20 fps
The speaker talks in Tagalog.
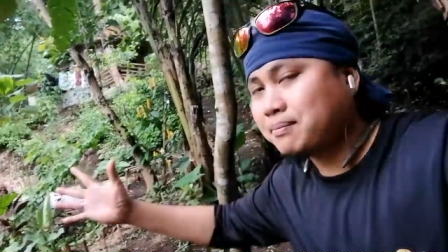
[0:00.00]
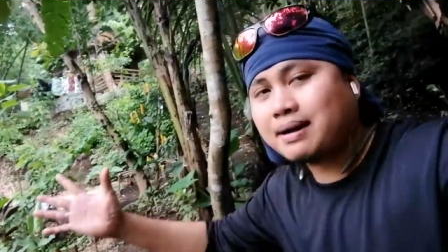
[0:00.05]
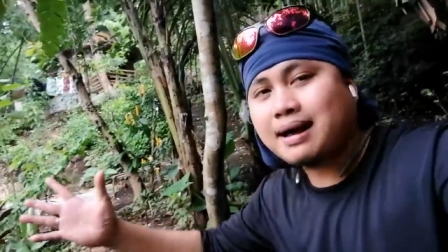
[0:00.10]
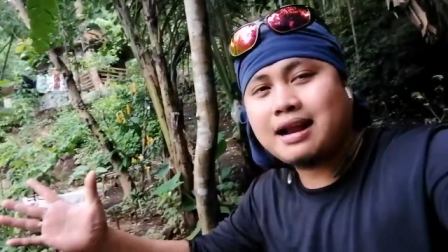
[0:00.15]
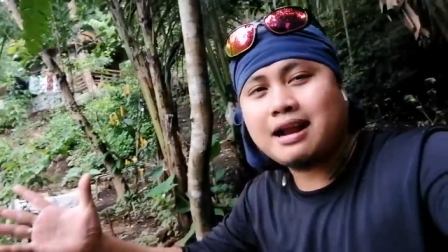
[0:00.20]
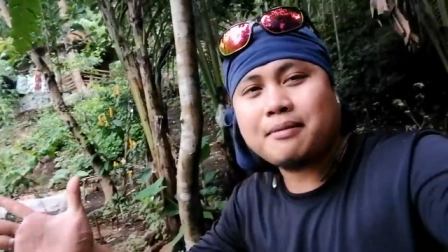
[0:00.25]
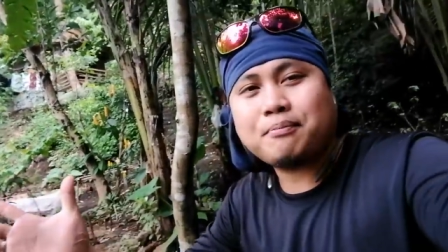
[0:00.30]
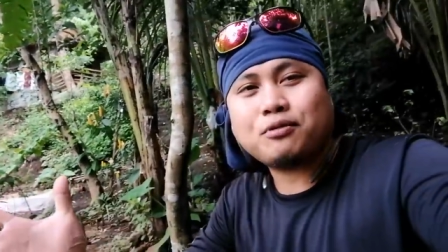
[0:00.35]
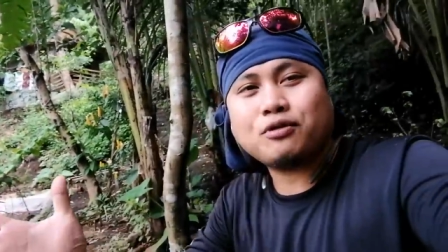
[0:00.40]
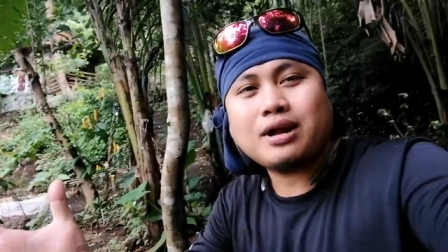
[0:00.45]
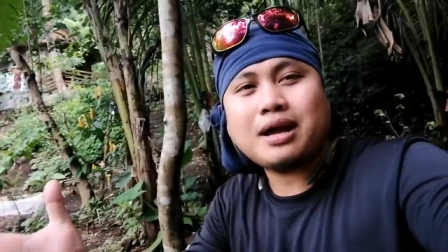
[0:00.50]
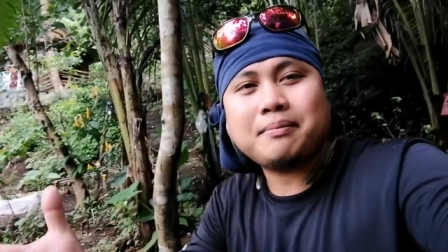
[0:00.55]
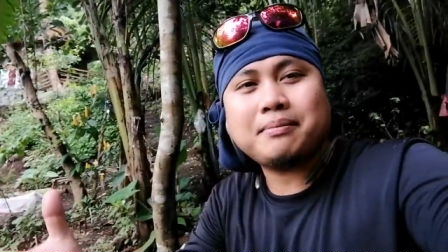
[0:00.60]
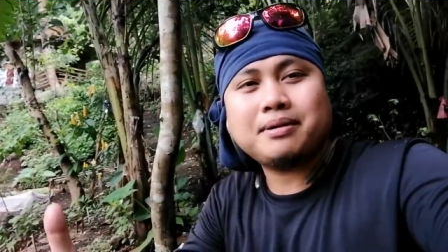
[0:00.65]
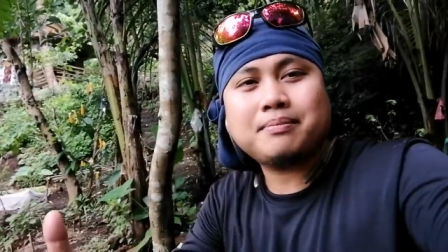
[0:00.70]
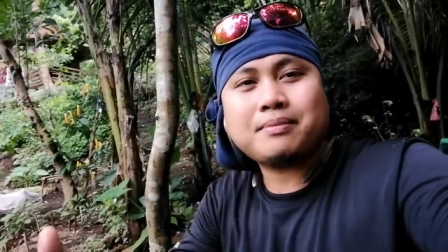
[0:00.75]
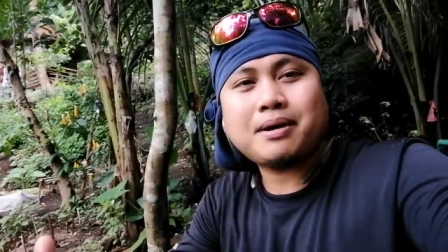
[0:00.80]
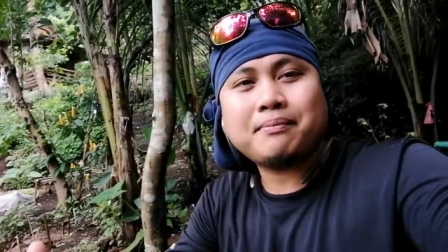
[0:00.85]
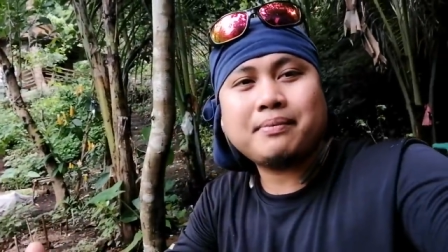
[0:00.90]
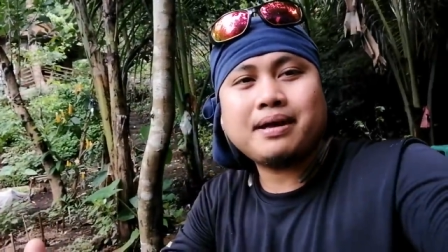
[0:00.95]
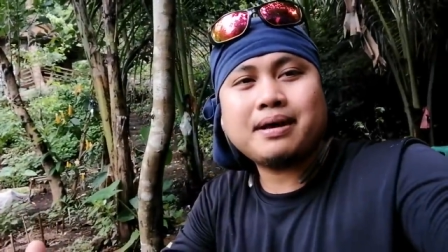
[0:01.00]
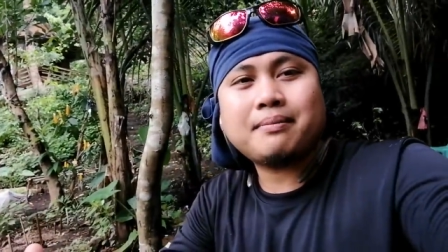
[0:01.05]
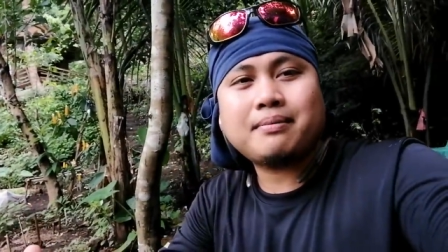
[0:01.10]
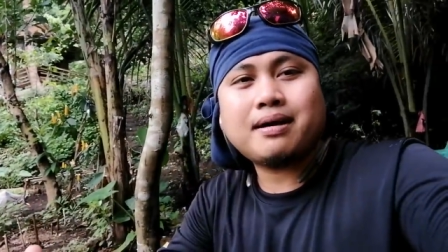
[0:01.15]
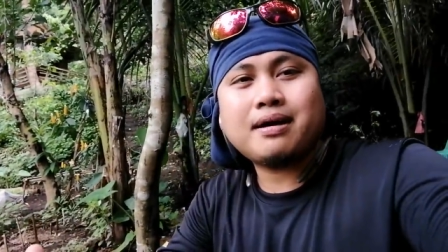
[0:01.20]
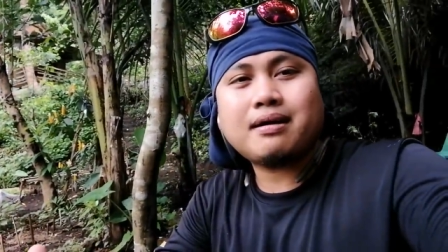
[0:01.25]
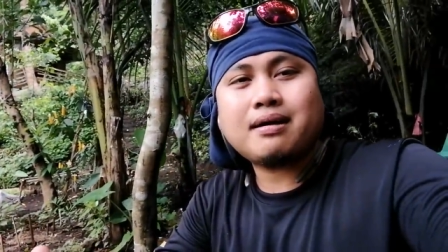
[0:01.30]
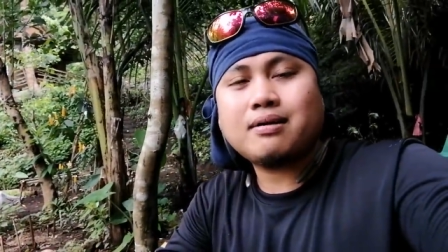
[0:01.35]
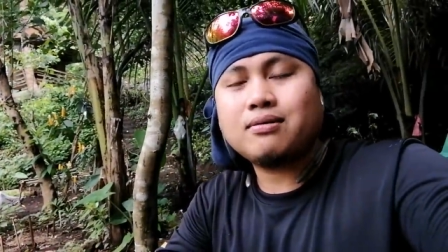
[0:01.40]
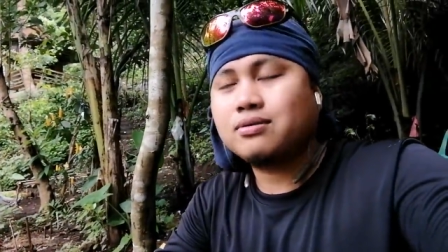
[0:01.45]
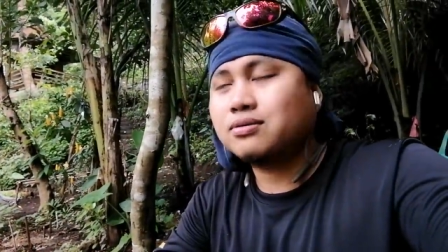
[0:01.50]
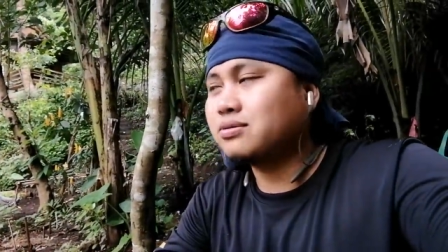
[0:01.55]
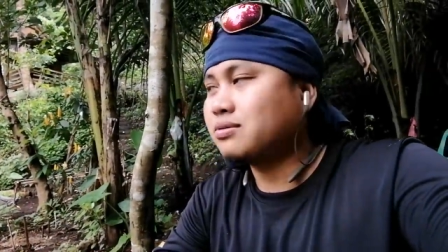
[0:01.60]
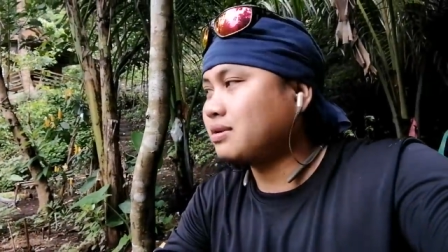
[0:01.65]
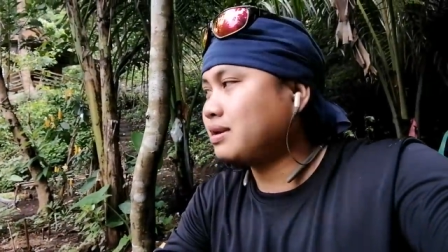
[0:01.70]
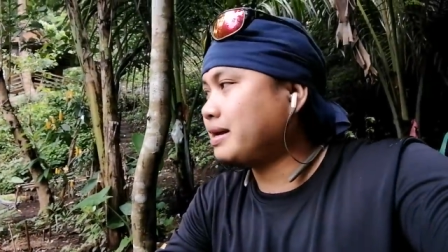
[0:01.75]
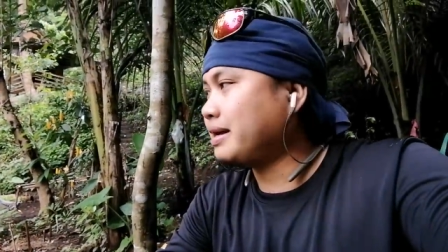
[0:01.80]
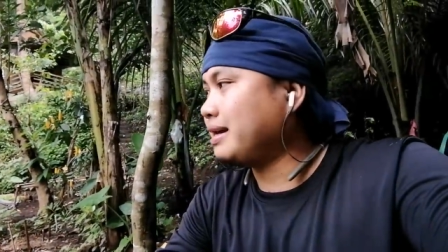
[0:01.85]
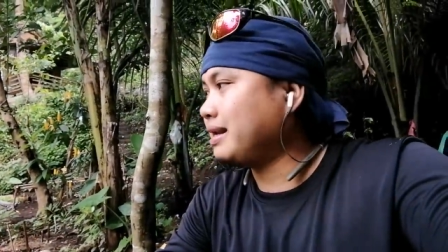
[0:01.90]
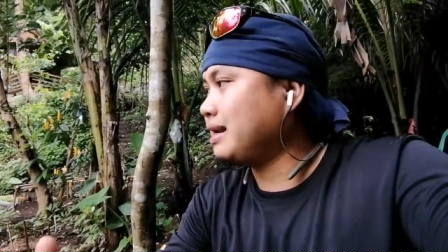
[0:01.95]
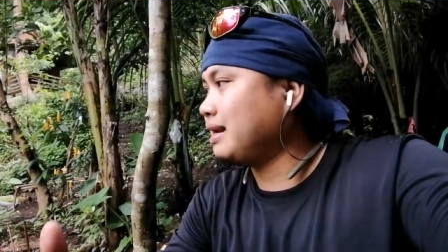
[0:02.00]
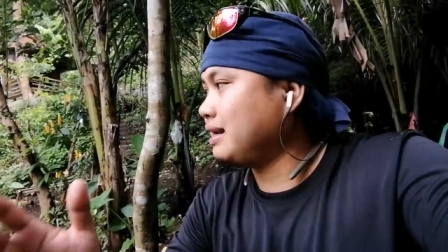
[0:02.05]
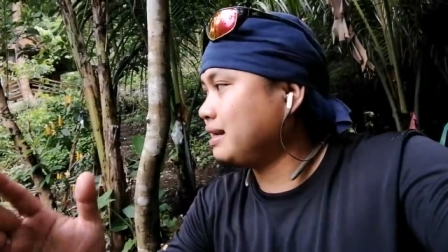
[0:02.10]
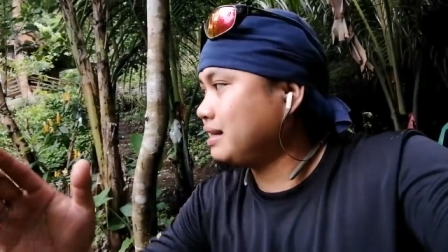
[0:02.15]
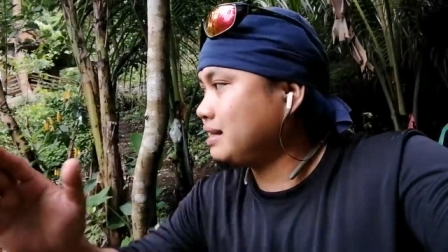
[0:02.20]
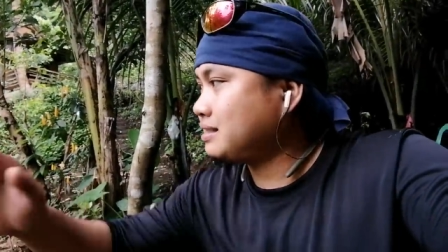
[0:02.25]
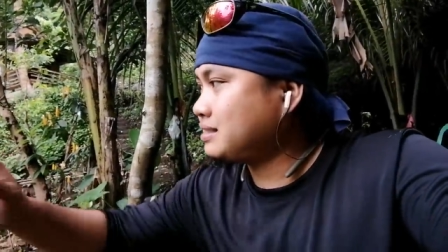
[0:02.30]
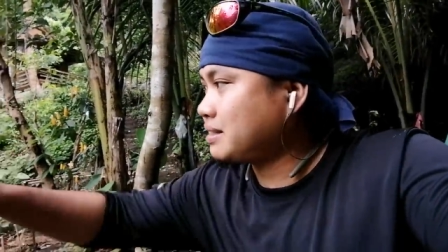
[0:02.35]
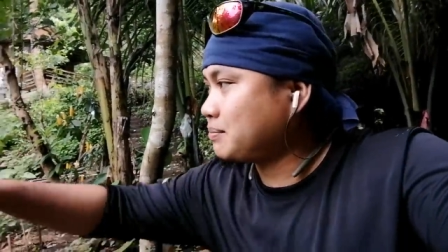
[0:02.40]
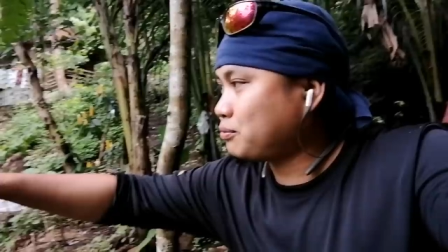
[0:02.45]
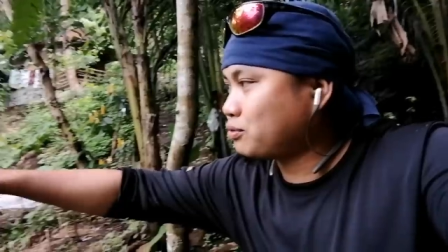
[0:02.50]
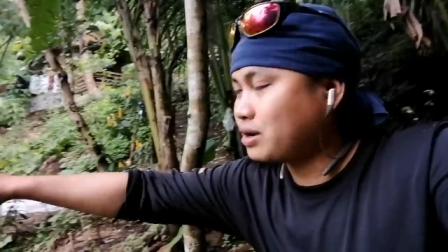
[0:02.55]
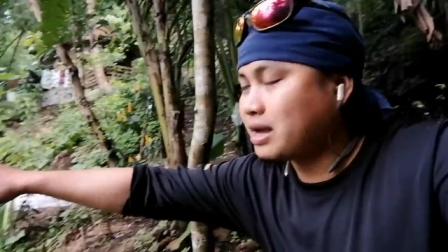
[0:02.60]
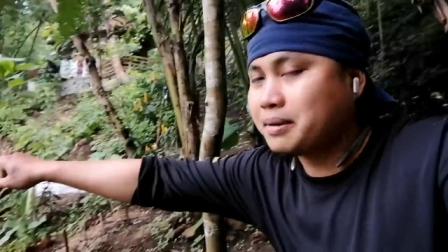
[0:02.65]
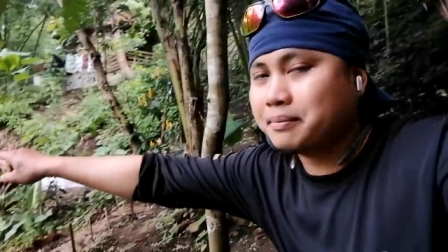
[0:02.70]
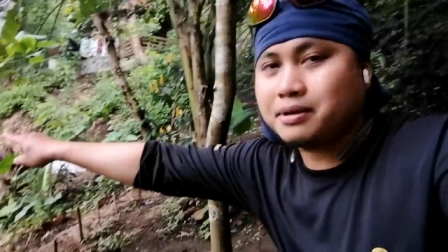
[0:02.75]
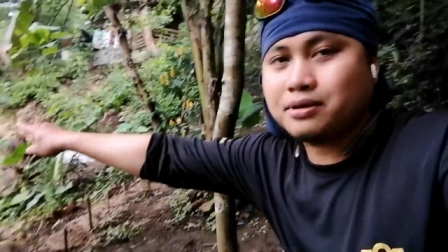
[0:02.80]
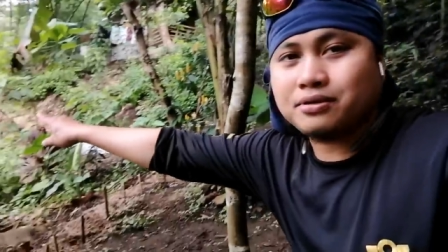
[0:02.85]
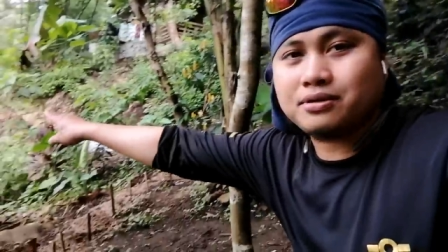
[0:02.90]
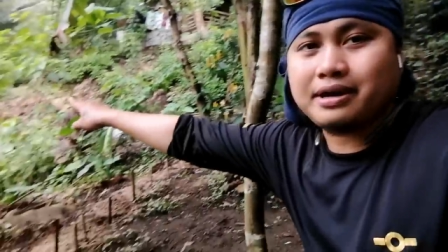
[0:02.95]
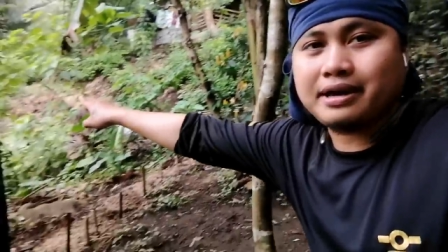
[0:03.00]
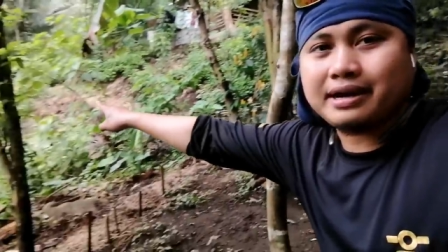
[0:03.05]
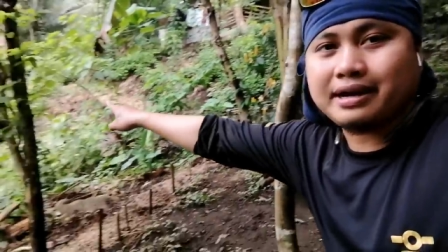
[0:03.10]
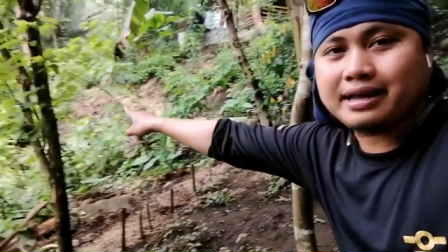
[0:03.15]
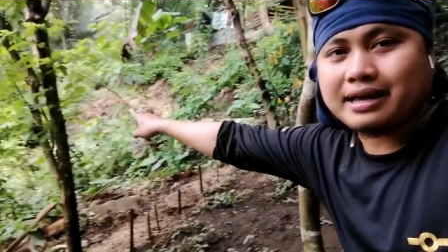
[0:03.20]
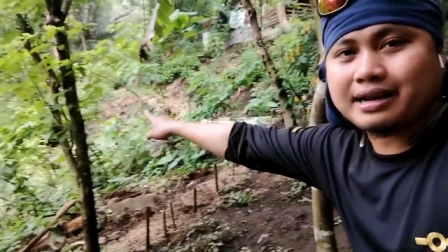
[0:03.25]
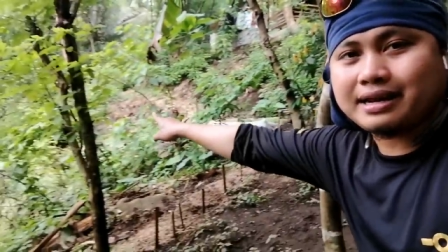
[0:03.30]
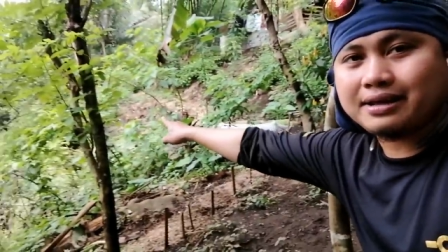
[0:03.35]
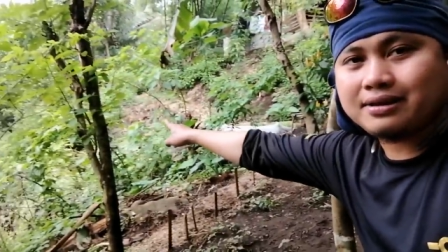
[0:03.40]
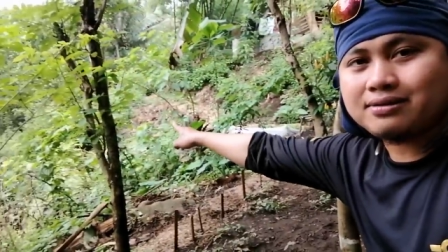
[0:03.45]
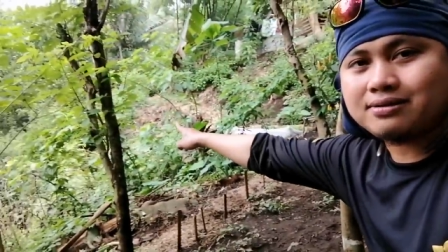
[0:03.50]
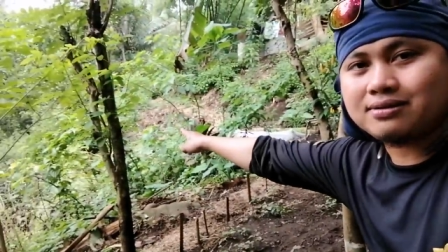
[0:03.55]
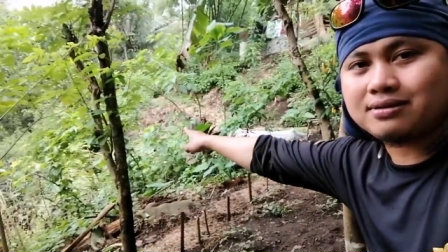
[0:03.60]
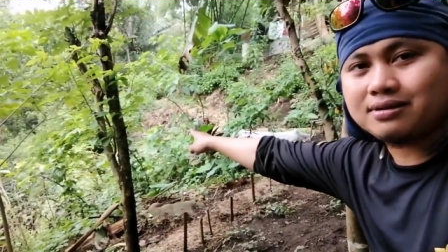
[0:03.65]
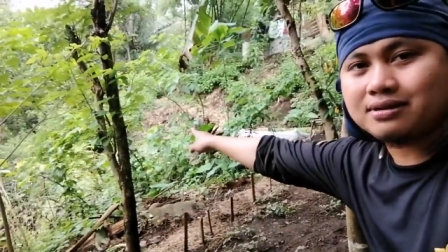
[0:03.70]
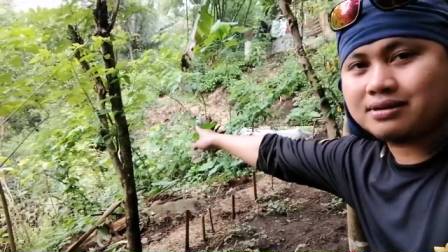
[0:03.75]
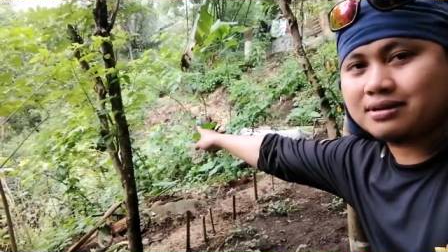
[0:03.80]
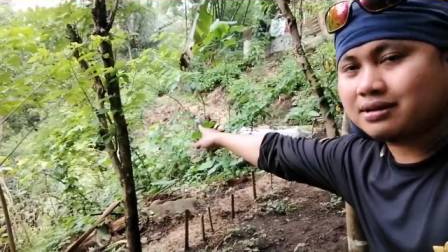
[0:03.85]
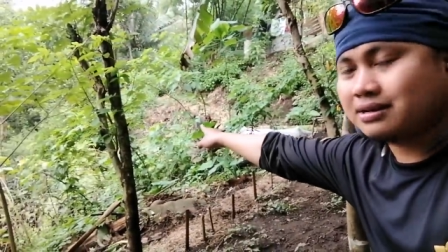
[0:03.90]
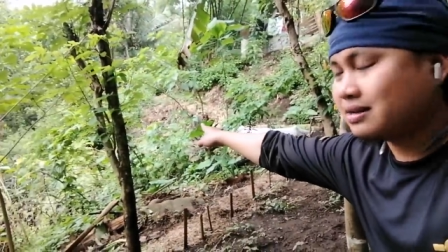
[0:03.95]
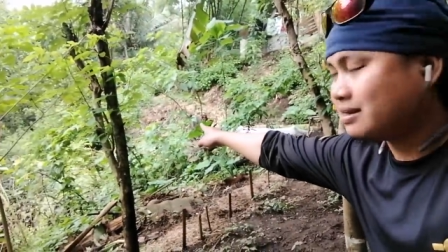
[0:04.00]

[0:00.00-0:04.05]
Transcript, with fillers: binabalak po namin mamaya mga kautol ay ililinisan po namin yung area na yon.